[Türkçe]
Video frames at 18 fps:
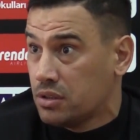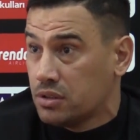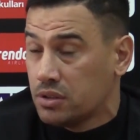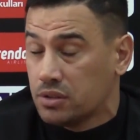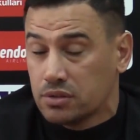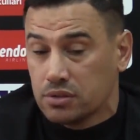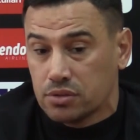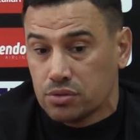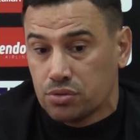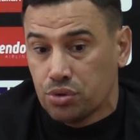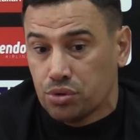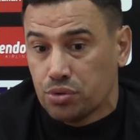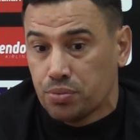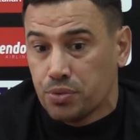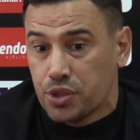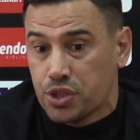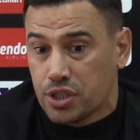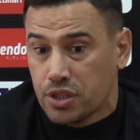e, kötü
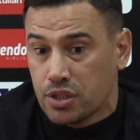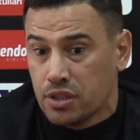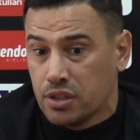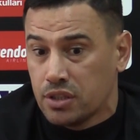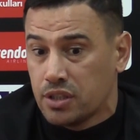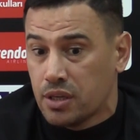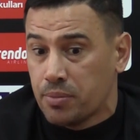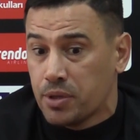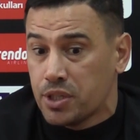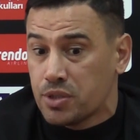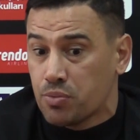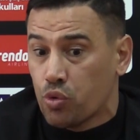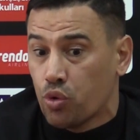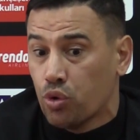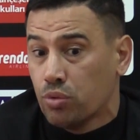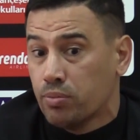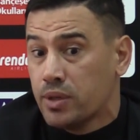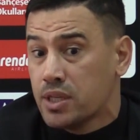bir e, demecim
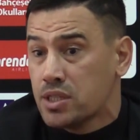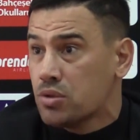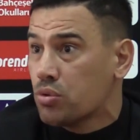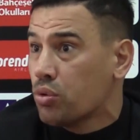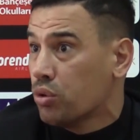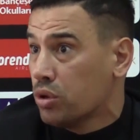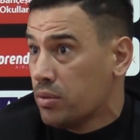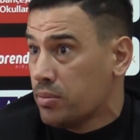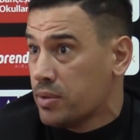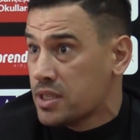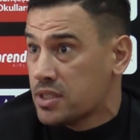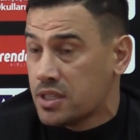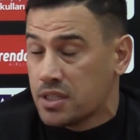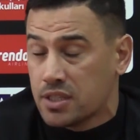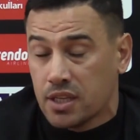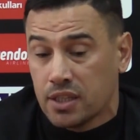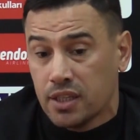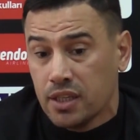olmaz, olamaz da
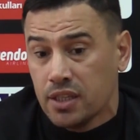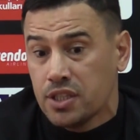zaten.